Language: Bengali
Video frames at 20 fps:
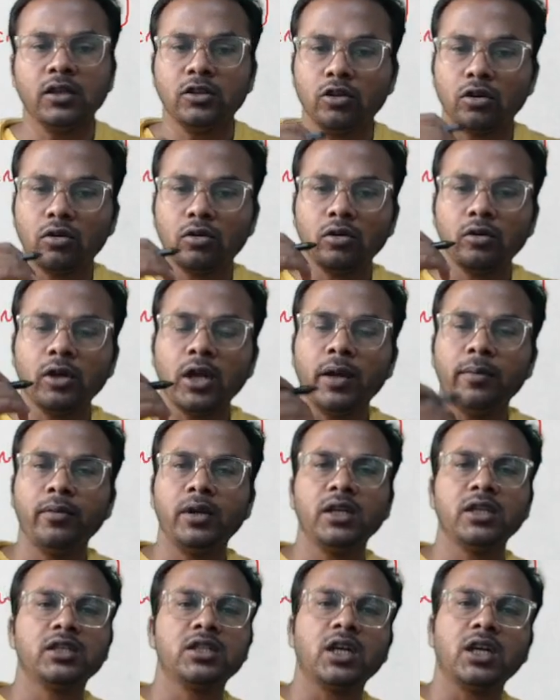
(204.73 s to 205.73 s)
যখন
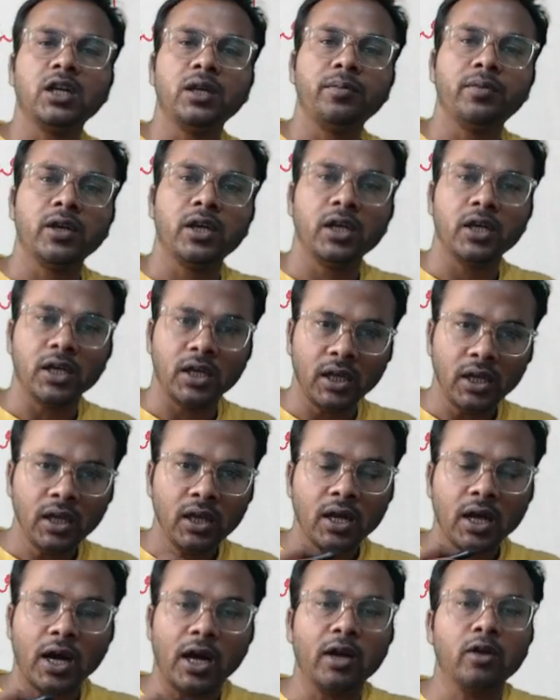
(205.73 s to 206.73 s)
এমটিএস চাকরি পেয়ে গেলে
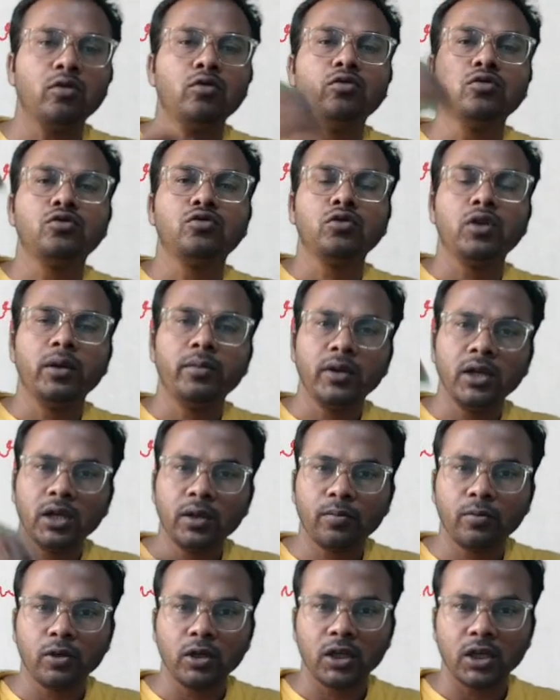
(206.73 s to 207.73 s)
আরও উঁচু
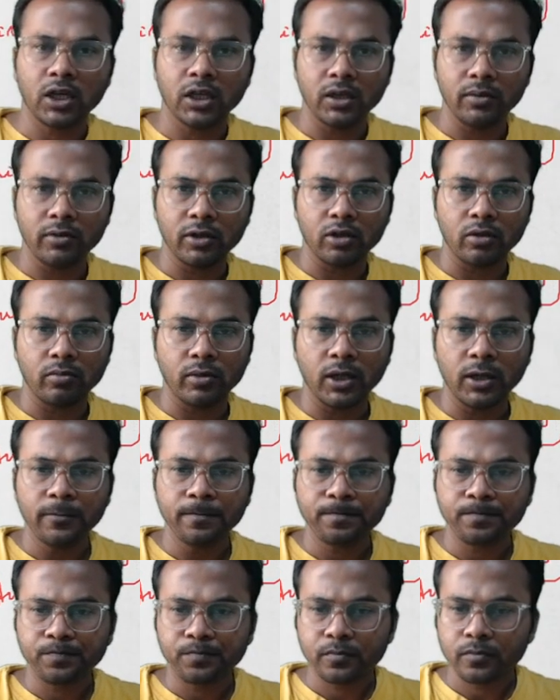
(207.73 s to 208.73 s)
লেভেলের পরীক্ষা দেবে তোমরা
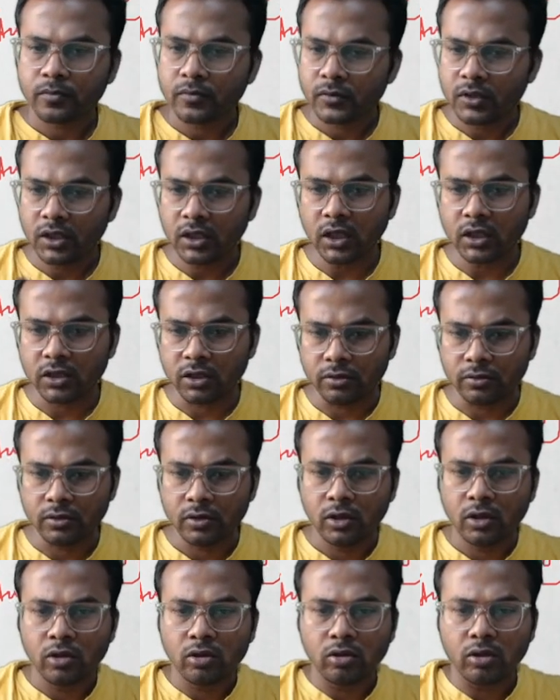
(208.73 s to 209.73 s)
ঠিক আছে
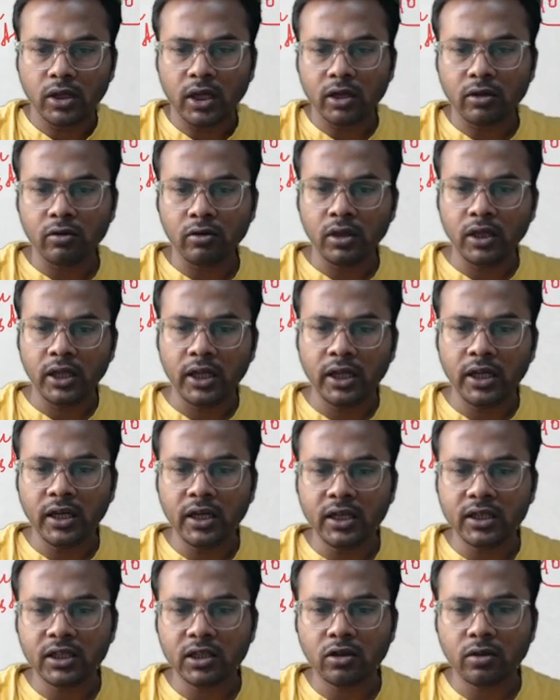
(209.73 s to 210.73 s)
তো দেখো
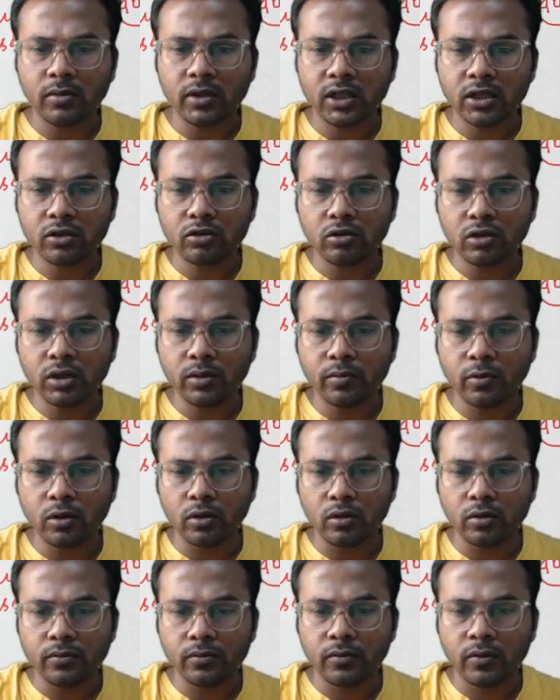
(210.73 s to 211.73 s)
ইংলিশে তোমাদের যদি
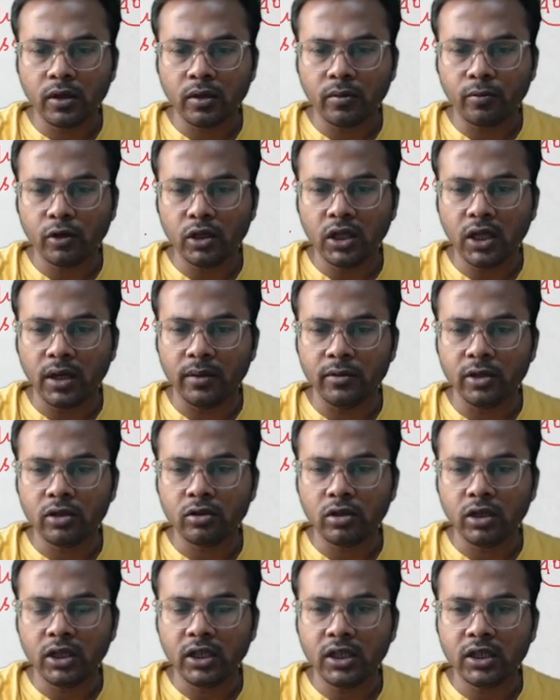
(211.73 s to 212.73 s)
বলো বলি আমি
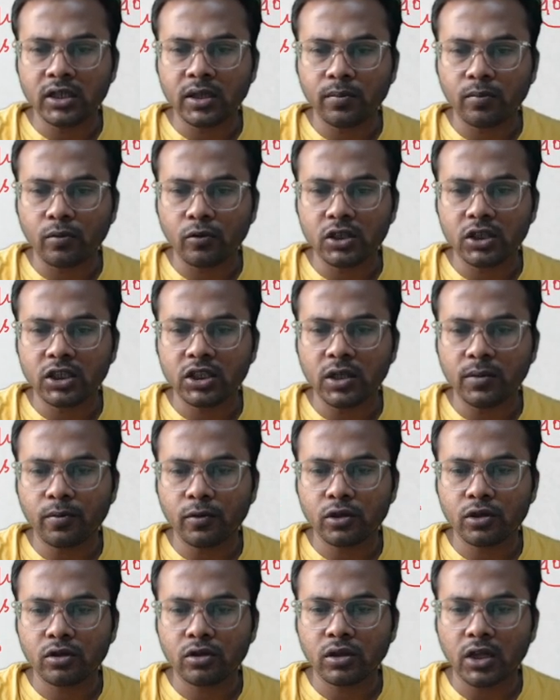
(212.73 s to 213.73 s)
তো ইংলিশে পঁচিশটা
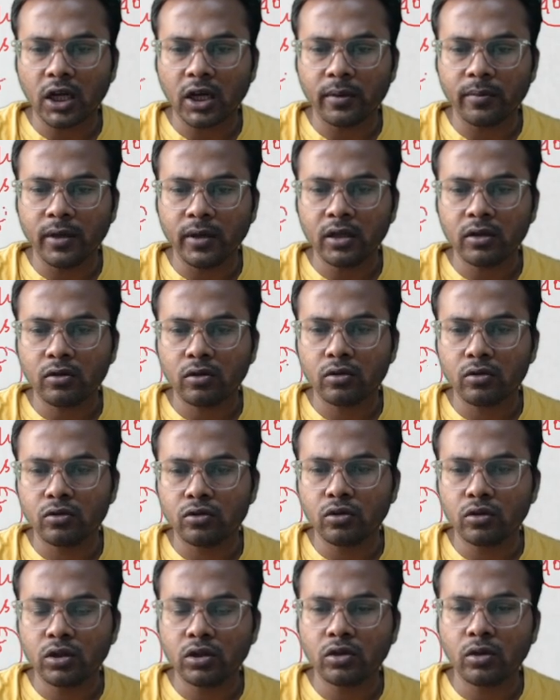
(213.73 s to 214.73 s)
প্রশ্ন থাকবে তো
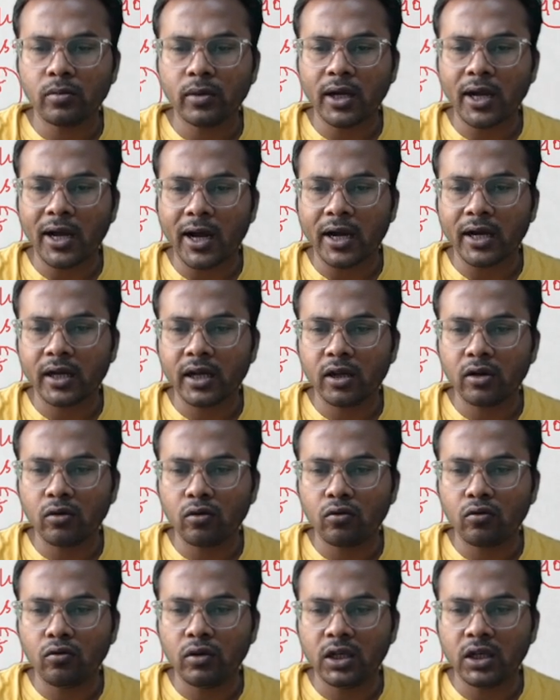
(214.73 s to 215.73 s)
যদি তোমরা আঠেরো
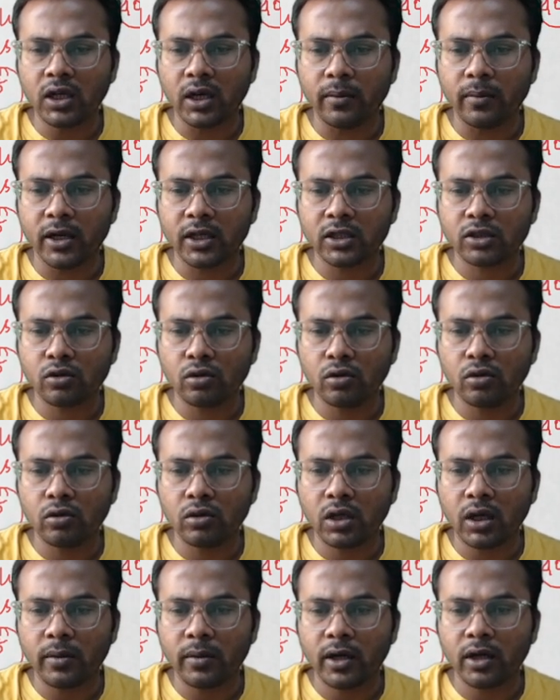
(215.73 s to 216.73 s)
কুড়িটা বা
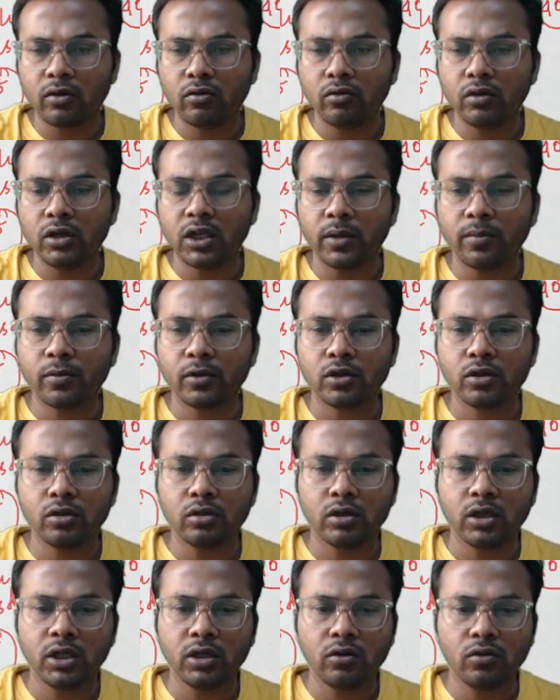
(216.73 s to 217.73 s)
ষোলোটা বা কুড়িটা প্রশ্ন
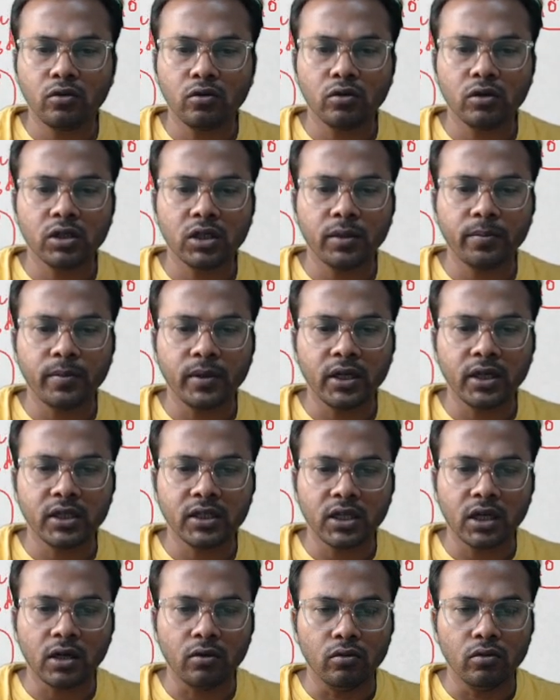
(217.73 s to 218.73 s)
ঠিক করতে পেরে
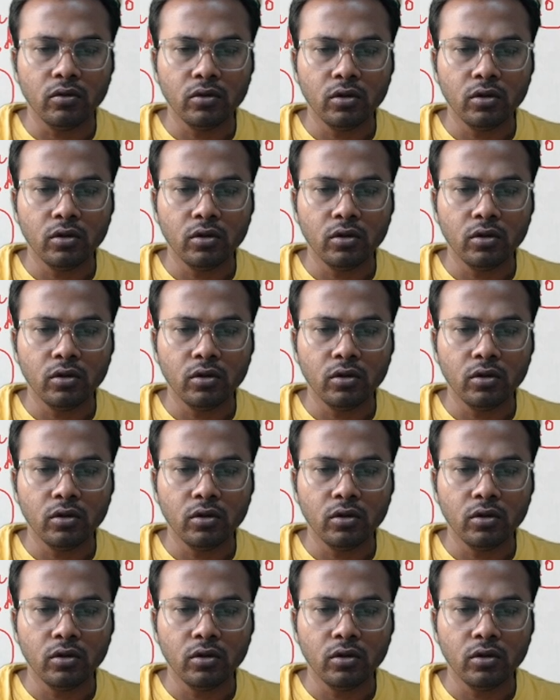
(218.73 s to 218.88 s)
যাও